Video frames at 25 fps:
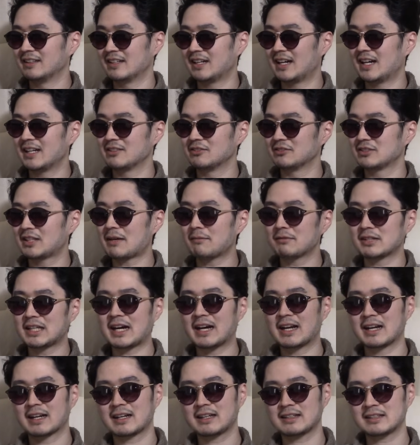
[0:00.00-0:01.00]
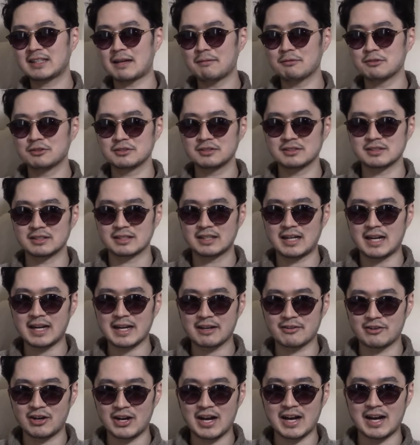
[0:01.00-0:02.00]
あの だ, だから多分
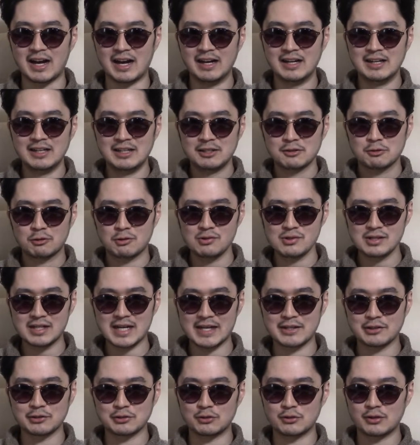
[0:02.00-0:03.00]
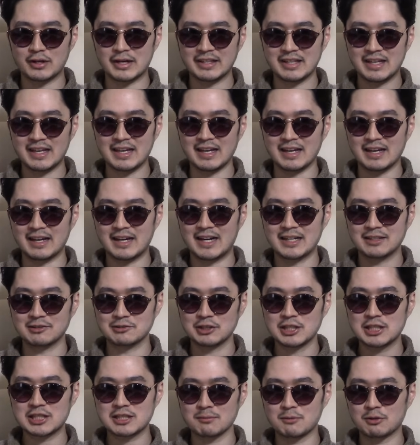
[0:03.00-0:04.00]
彼は今回の動画であ
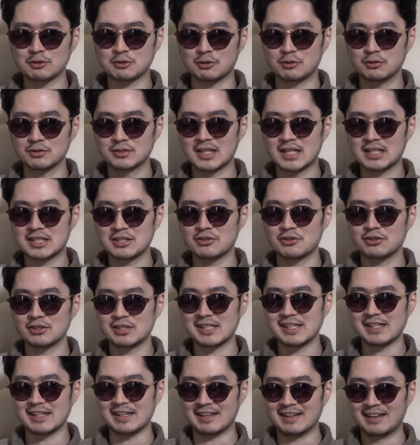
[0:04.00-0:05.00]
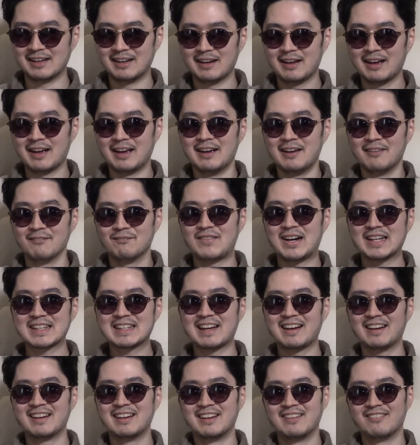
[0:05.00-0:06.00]
のいつもと同じように「ま
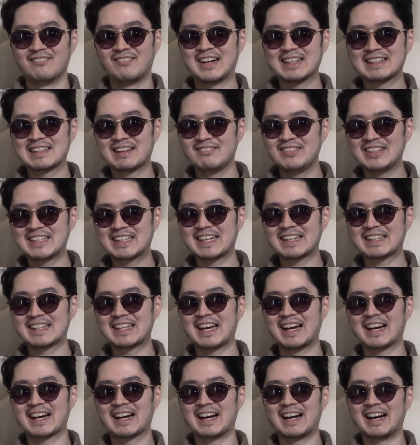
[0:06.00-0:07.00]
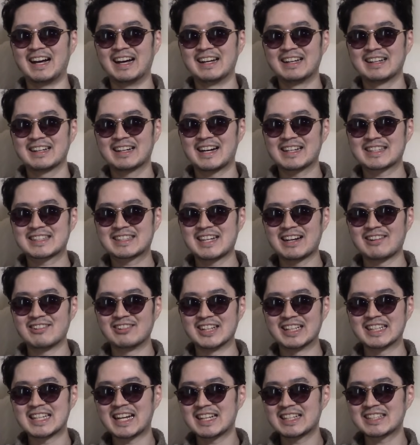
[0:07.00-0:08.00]
たまたミキタがかっちゃん
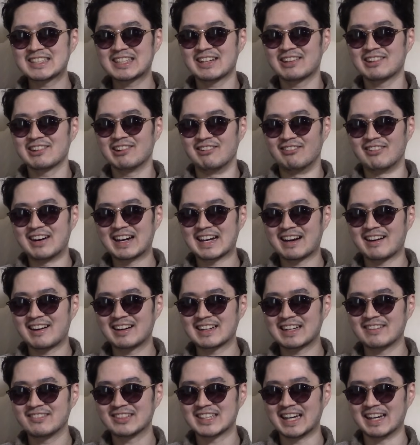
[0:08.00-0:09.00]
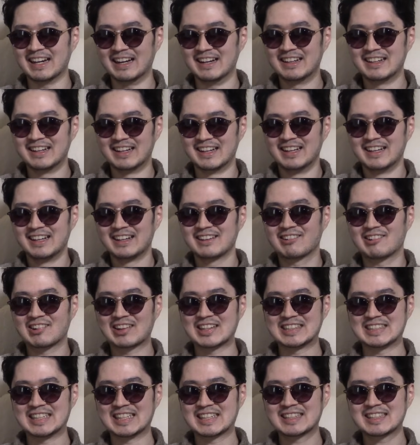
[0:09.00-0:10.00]
をネタにしてるよわらわら」みたいな「こ
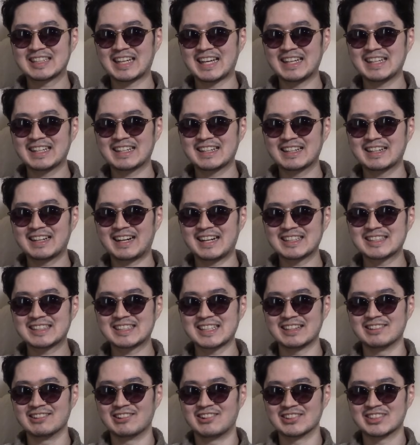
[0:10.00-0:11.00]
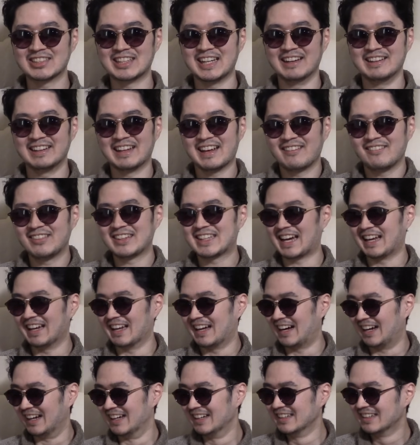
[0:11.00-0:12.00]
れ絶対かっちゃんのことだよね」みたい
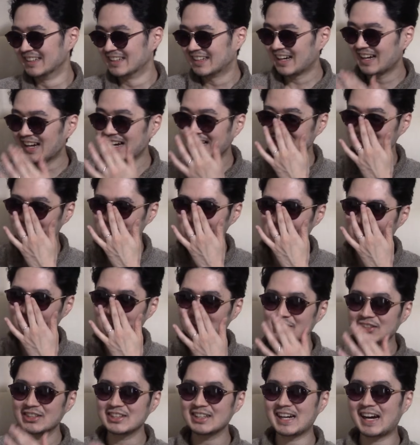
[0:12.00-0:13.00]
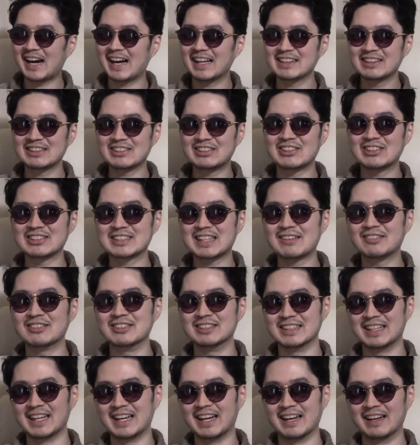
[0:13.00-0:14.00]
な、あのそういう反応を多
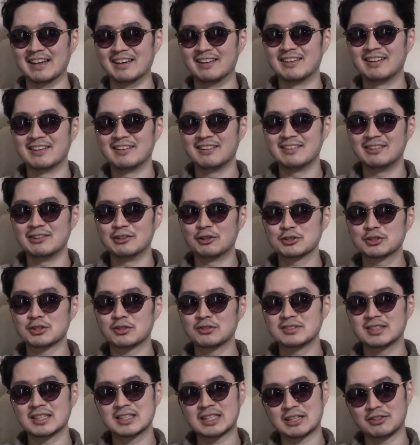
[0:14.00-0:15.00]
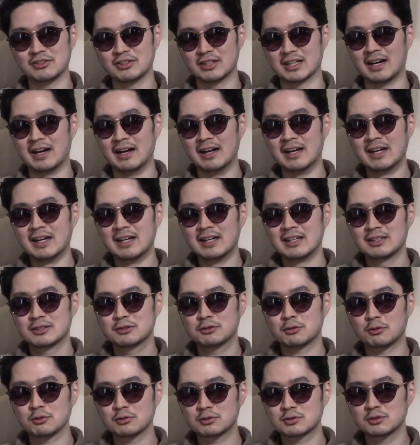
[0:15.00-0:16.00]
分ね望んでたというか
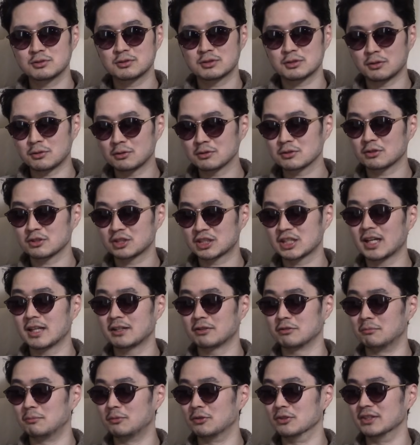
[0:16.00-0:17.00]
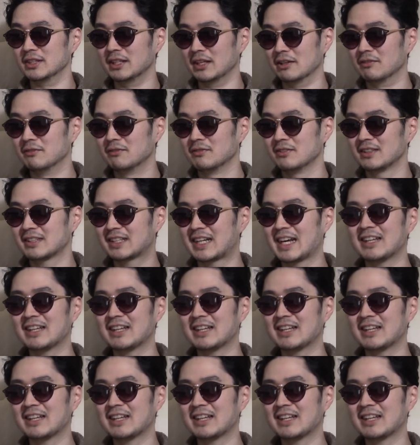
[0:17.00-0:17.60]
そう想像してたと思うんだよ。